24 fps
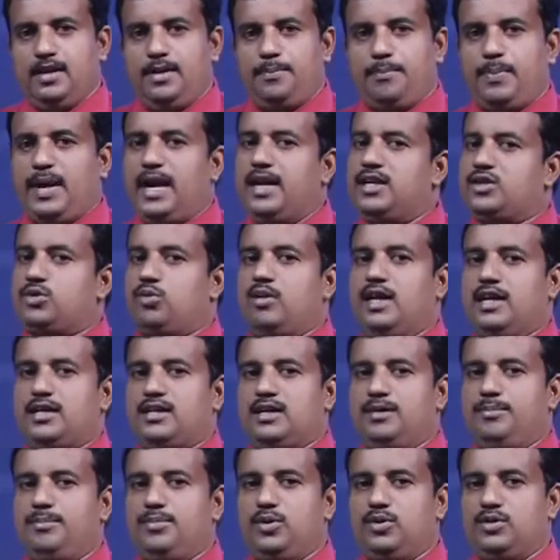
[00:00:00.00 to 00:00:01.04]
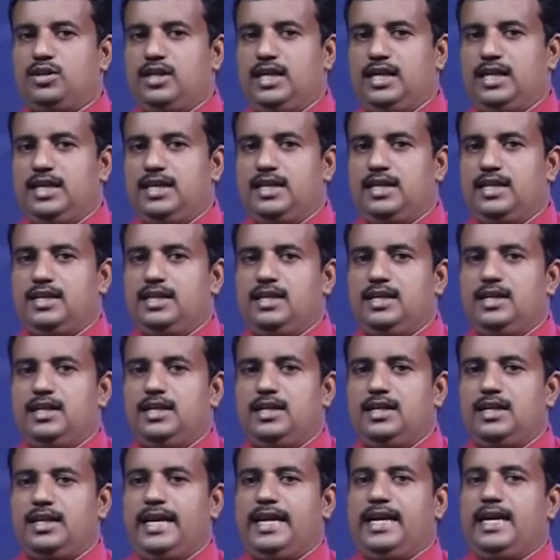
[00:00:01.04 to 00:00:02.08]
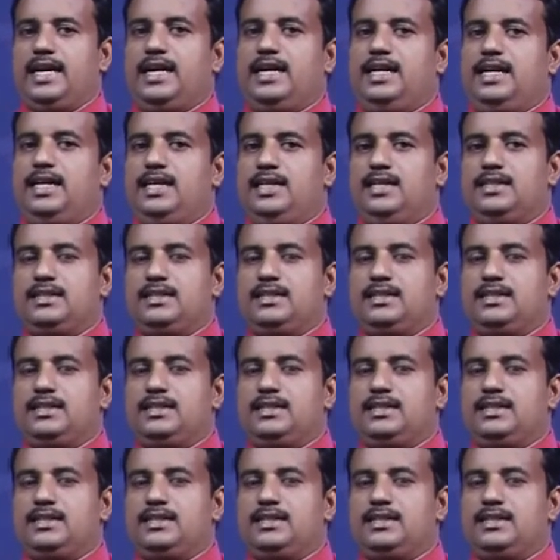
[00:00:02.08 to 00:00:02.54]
பல் துளக்கும் போது நீங்கள்